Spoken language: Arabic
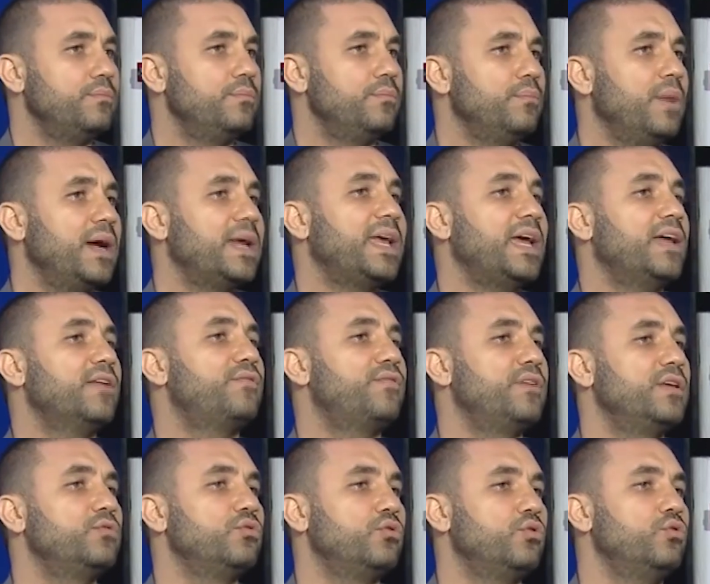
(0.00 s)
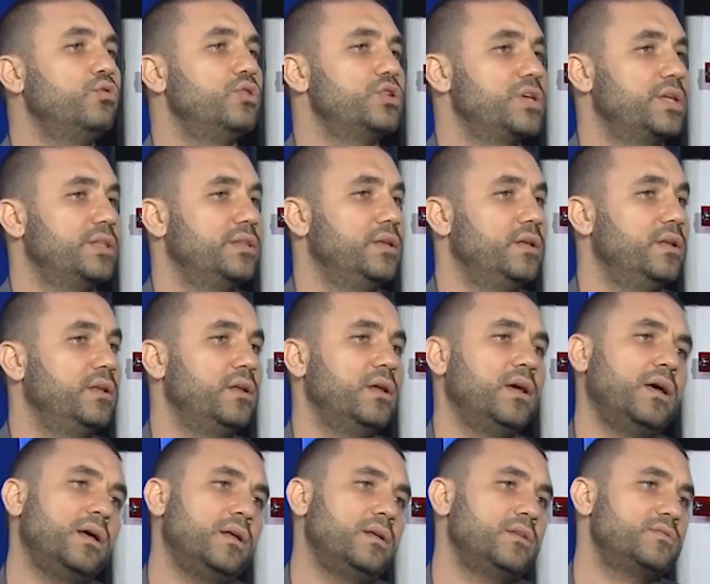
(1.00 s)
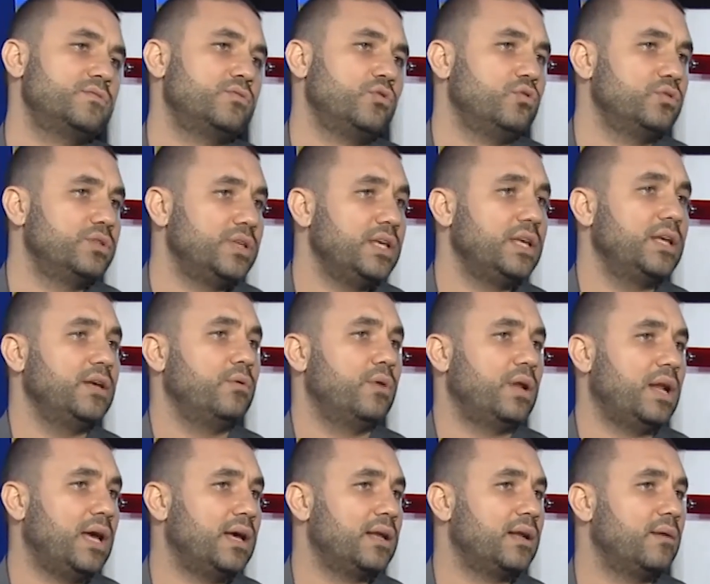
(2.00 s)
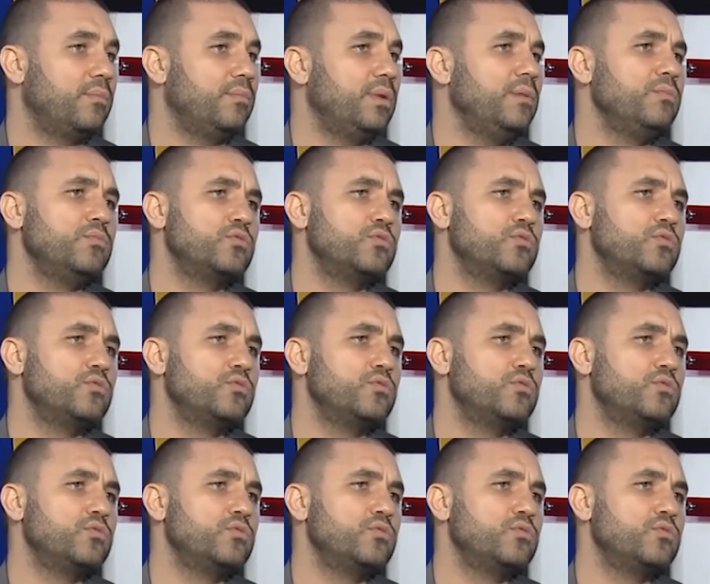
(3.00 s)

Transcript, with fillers: ما كان في دخول جدي السعودية والعرب لم